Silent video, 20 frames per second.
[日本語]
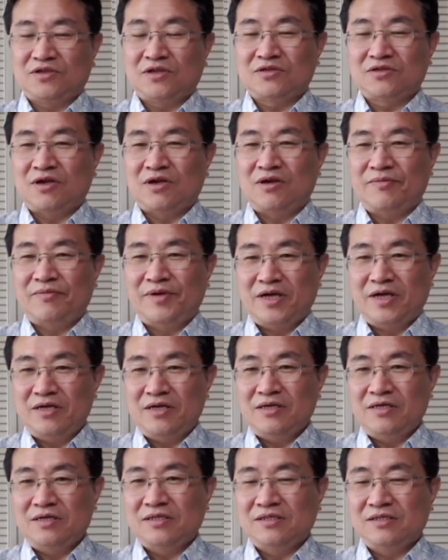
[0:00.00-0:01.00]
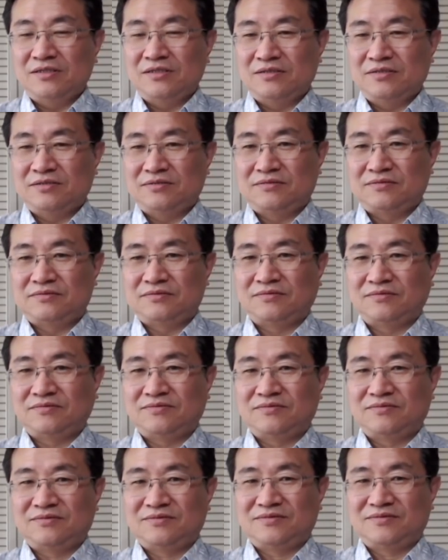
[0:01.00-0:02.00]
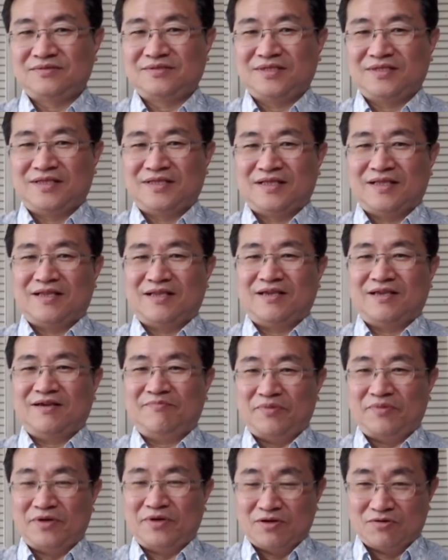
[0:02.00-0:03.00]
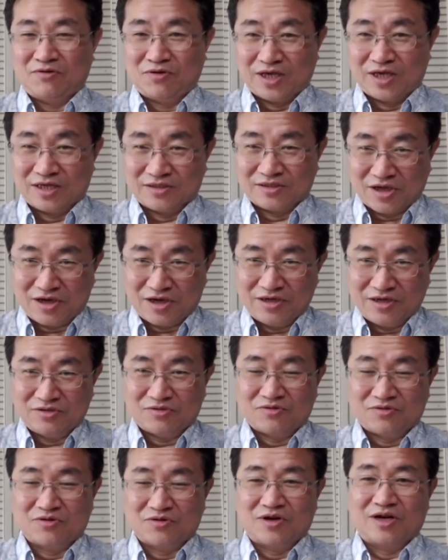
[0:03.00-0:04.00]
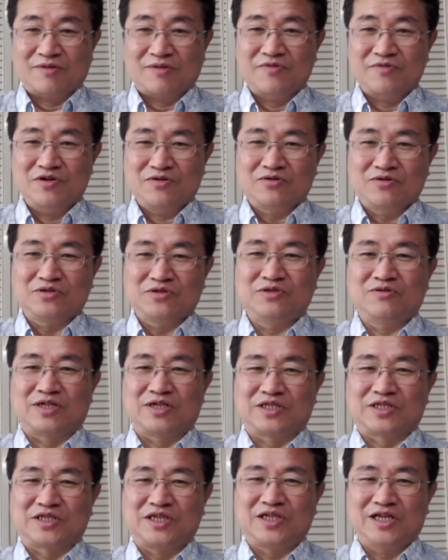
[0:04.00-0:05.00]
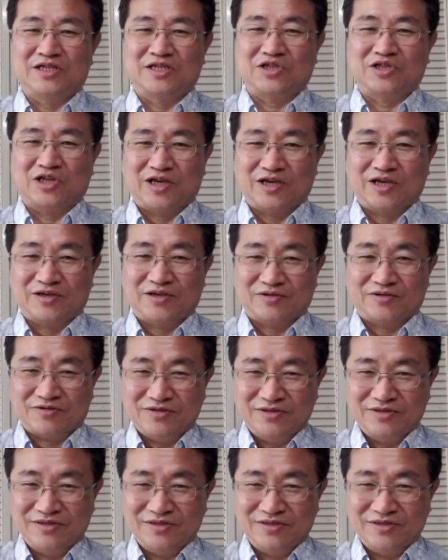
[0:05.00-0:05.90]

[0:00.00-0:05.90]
タマンまたタマンやで、やっぱりほら、高いところから見下ろすのが好きなんじゃないの